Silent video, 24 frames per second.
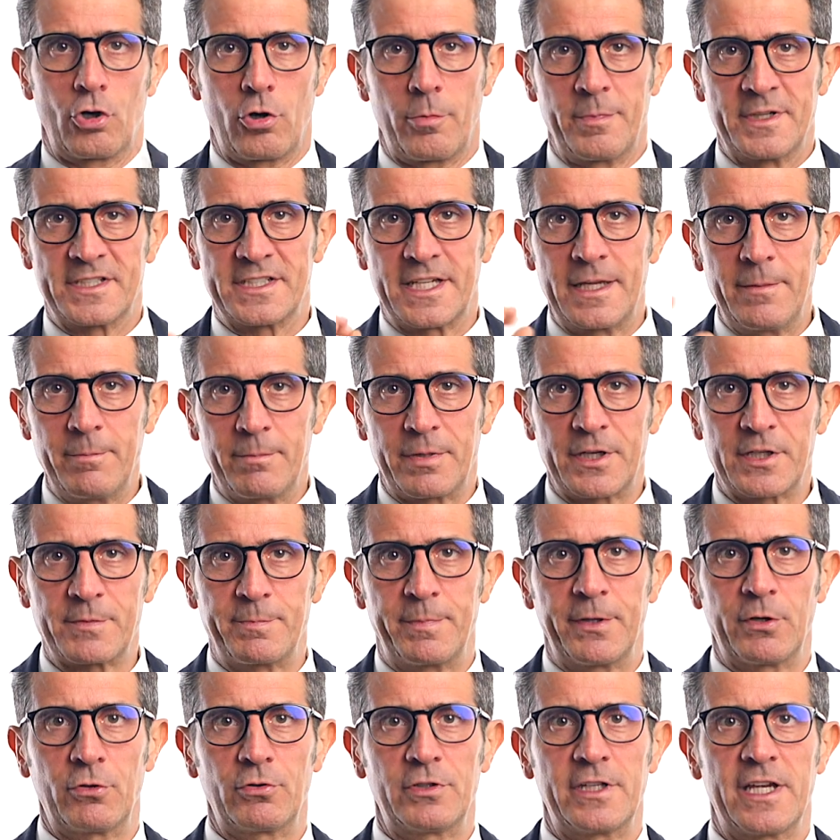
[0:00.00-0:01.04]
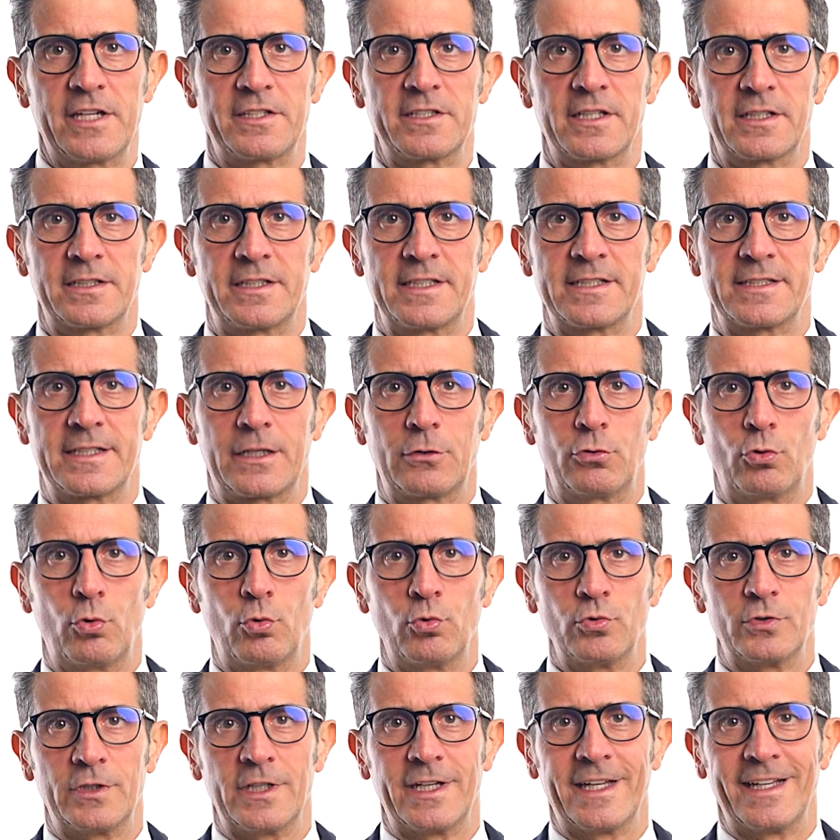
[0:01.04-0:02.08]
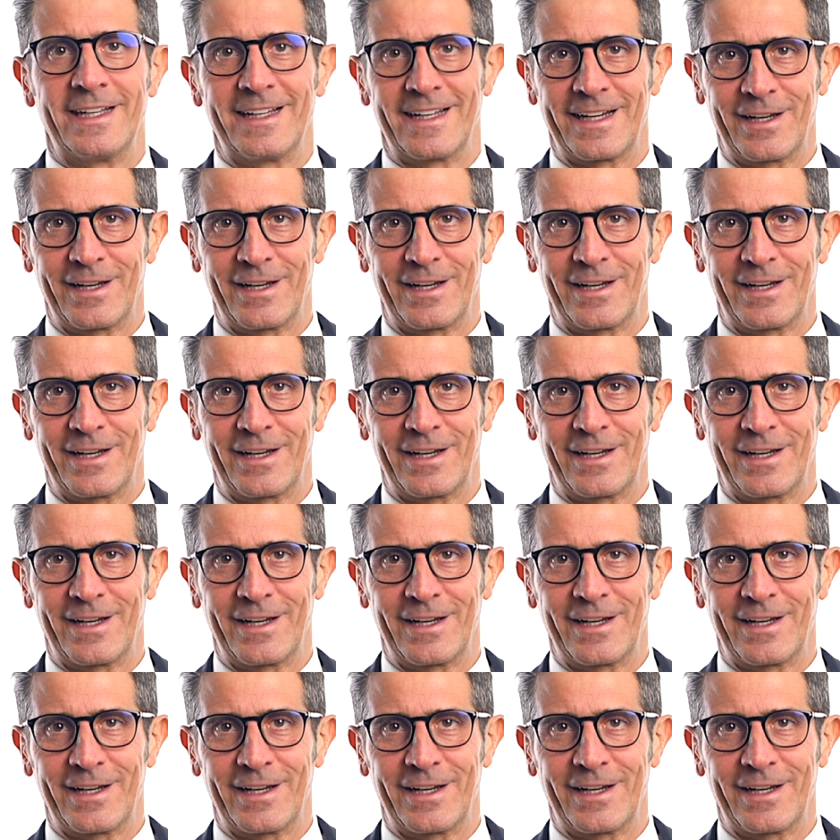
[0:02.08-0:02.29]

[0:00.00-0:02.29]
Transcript: Come sempre spero di esserti stato utile.